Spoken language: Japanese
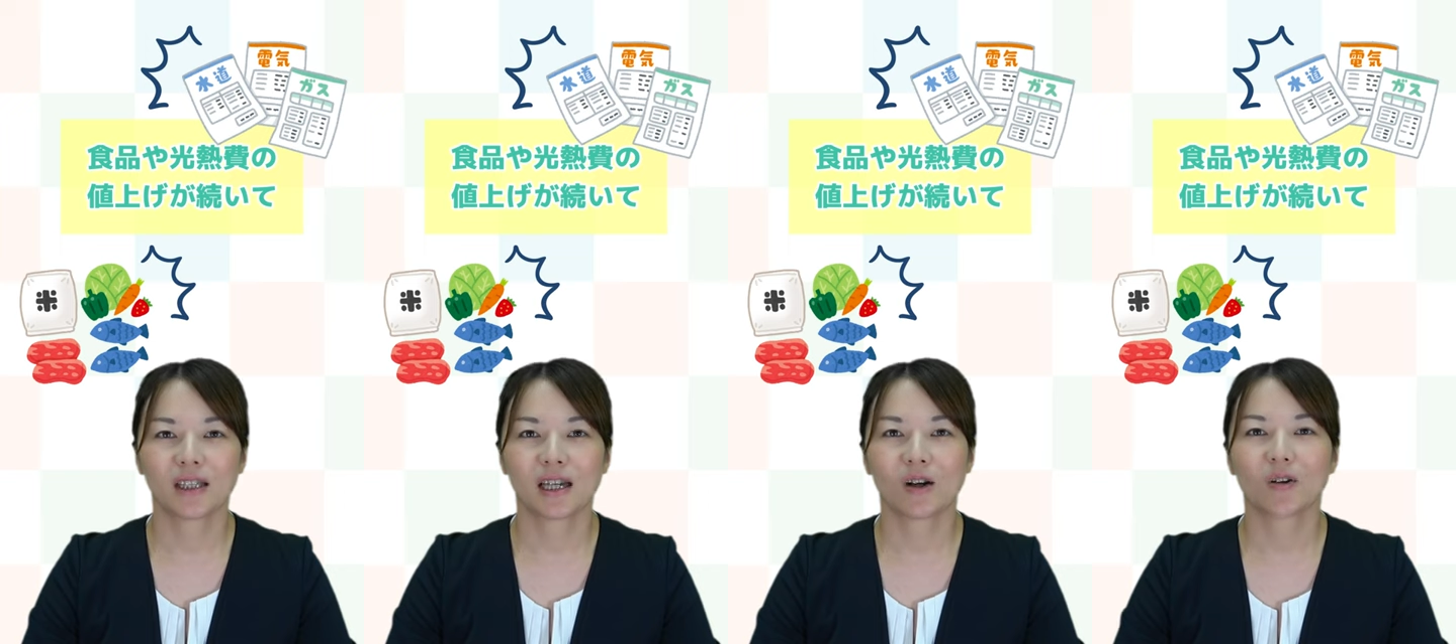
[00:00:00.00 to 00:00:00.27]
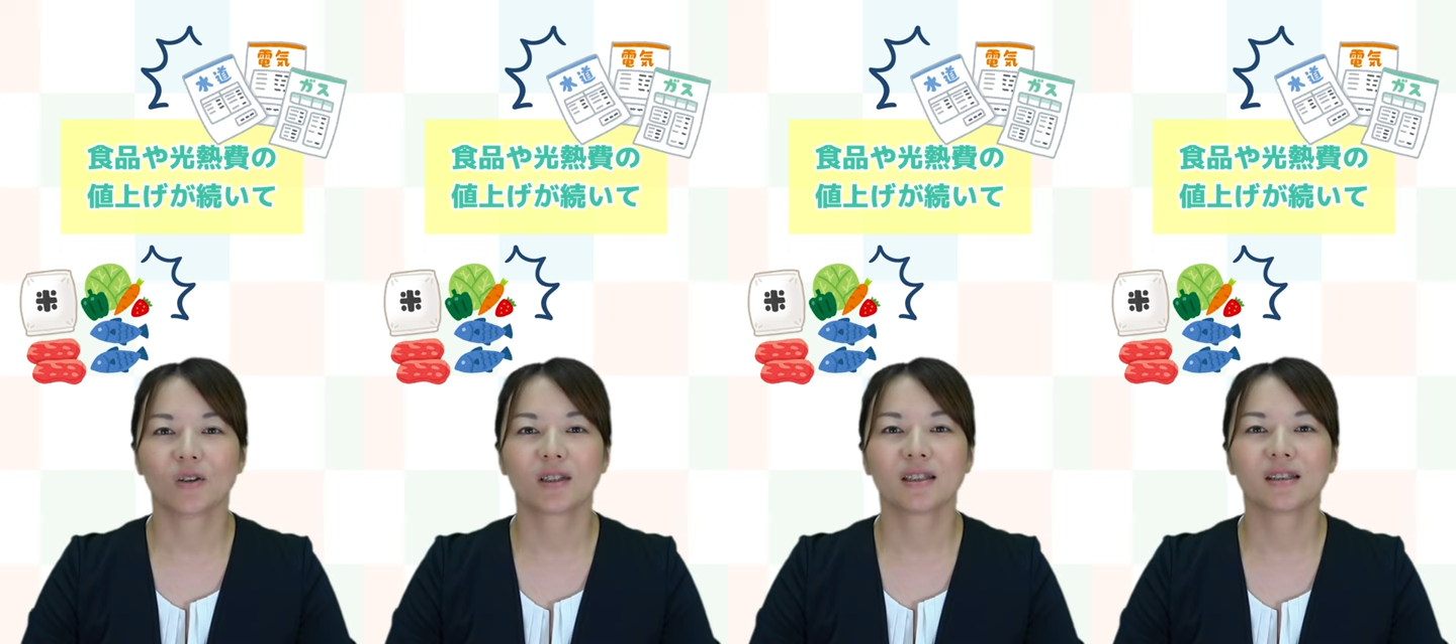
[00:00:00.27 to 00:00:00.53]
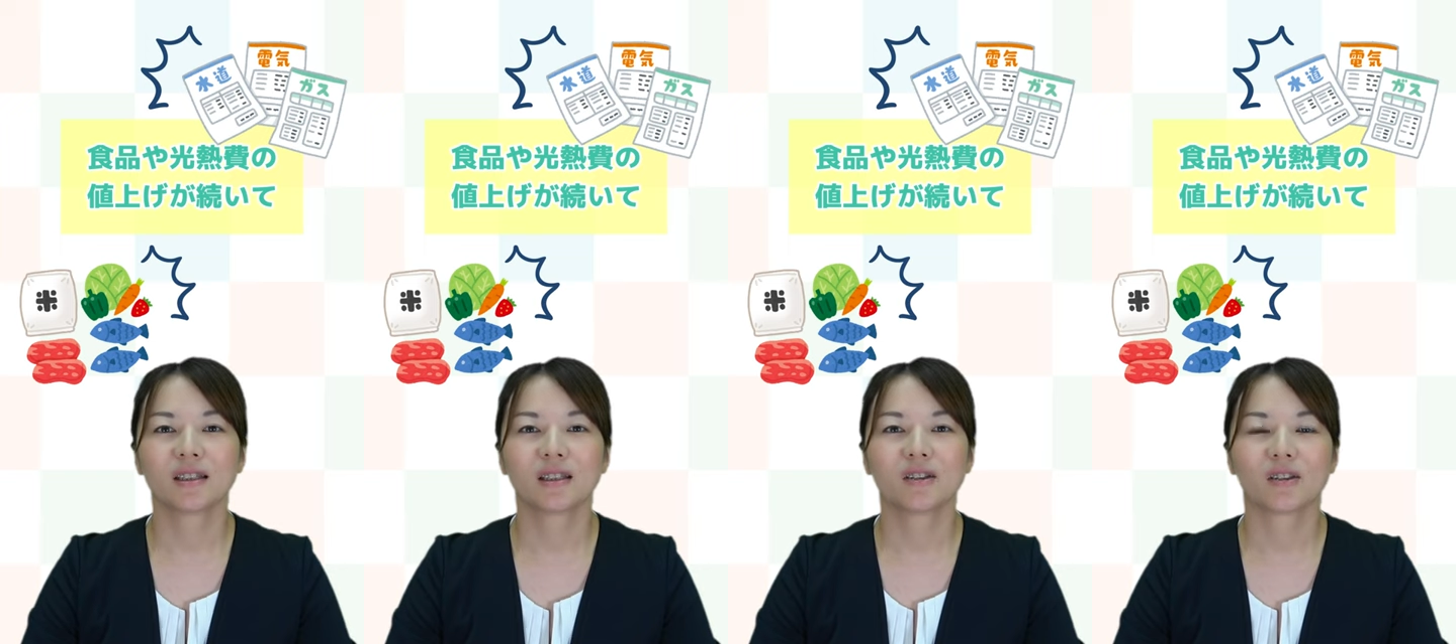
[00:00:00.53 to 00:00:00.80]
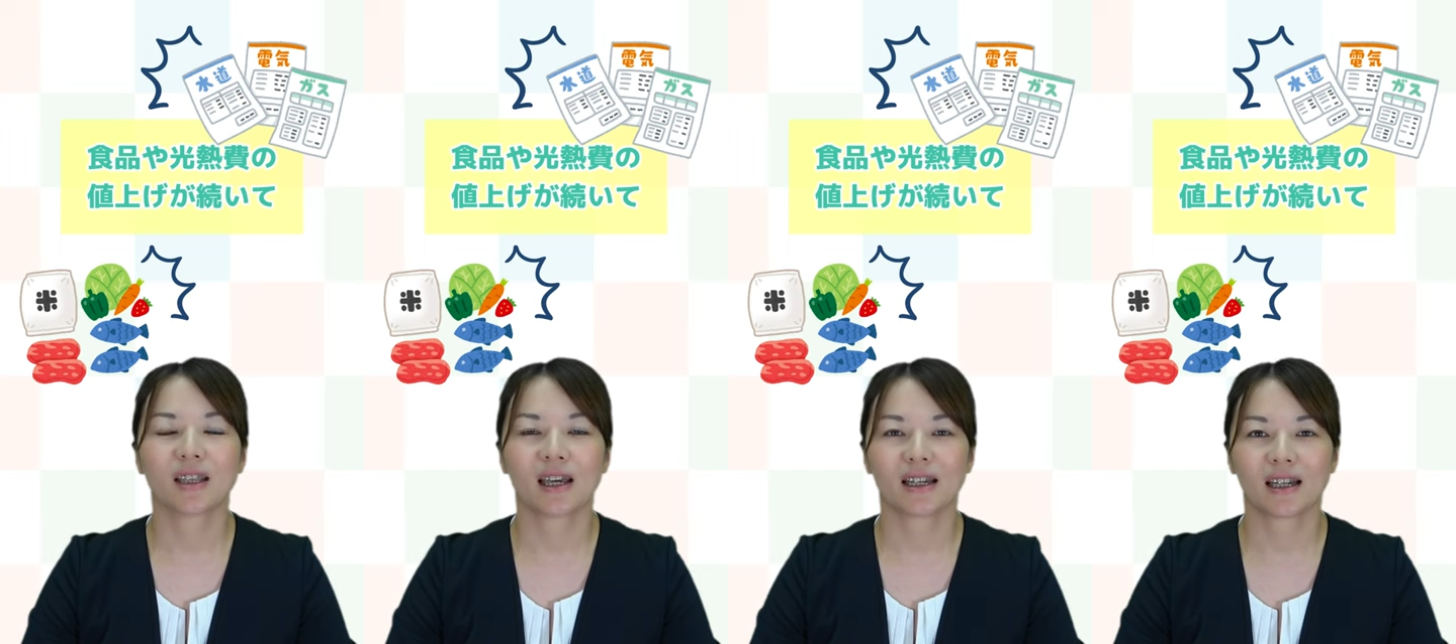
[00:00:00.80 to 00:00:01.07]
光熱費の
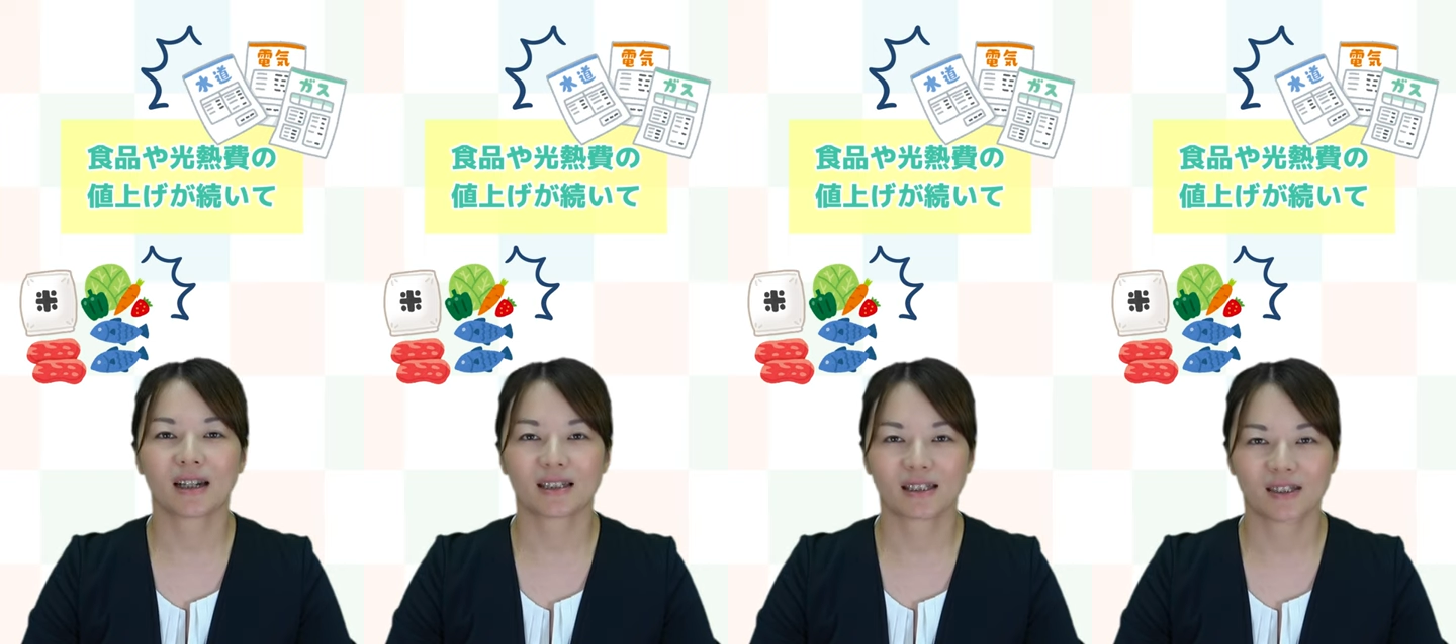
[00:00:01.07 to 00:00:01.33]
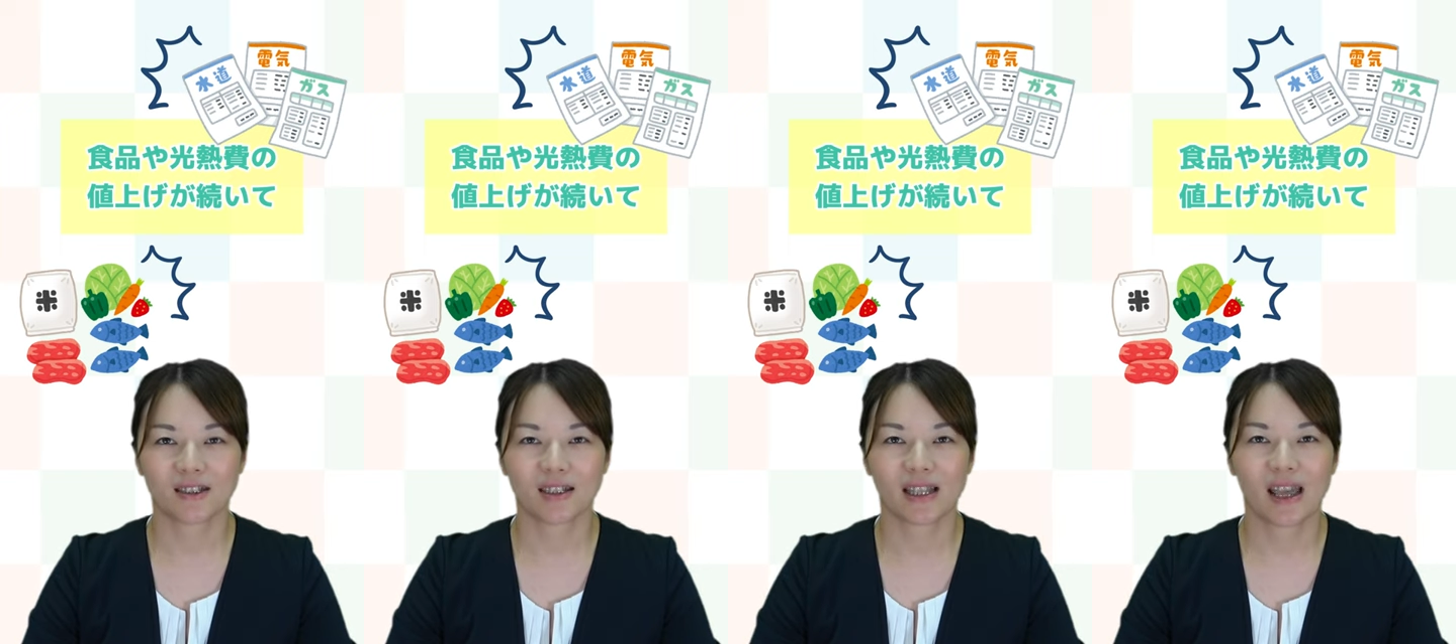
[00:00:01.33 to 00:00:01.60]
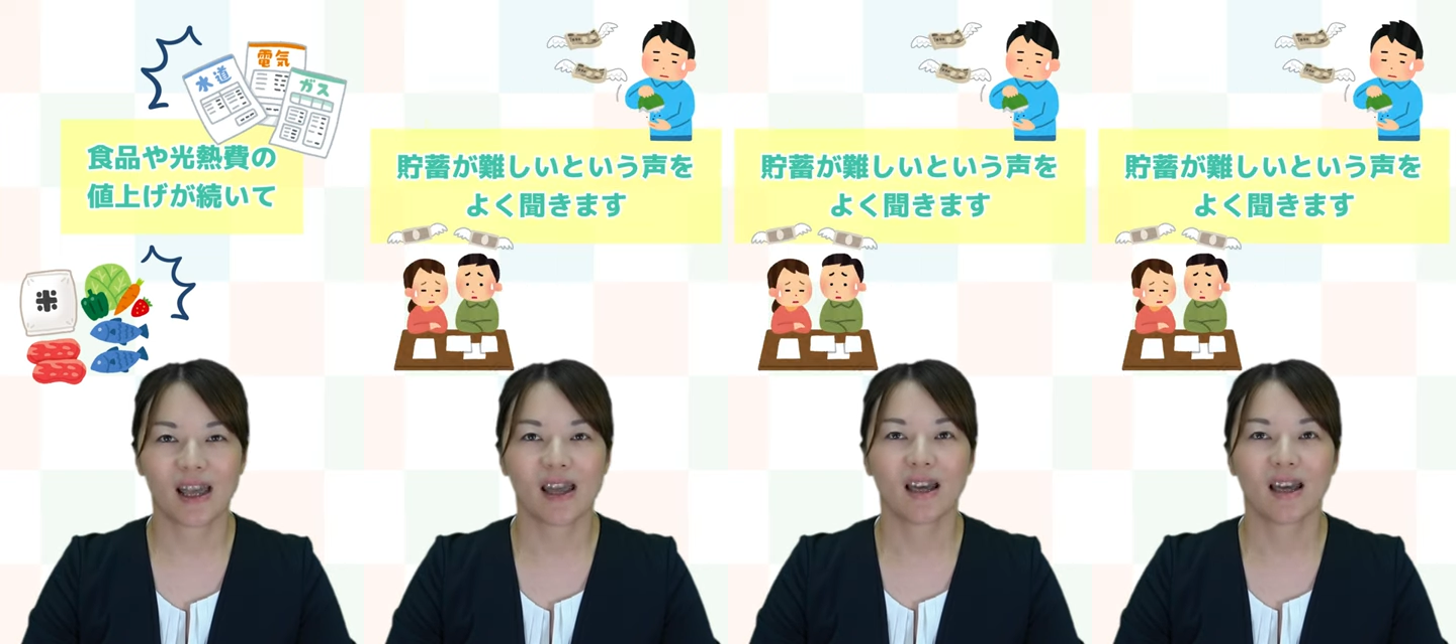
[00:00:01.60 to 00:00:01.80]
値上げが続いて